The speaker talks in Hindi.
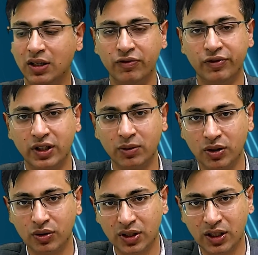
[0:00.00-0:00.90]

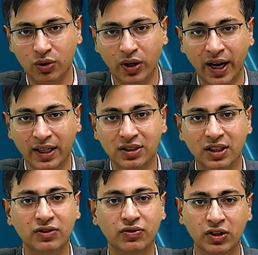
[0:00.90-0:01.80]
कंफर्टेबल हो जाए तो एज
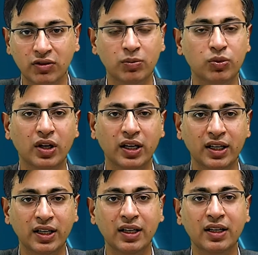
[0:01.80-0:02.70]
सच फीवर बुरा
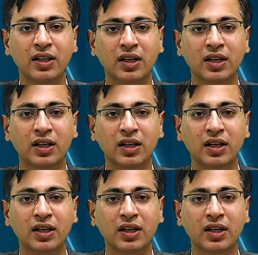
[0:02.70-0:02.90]
नहीं है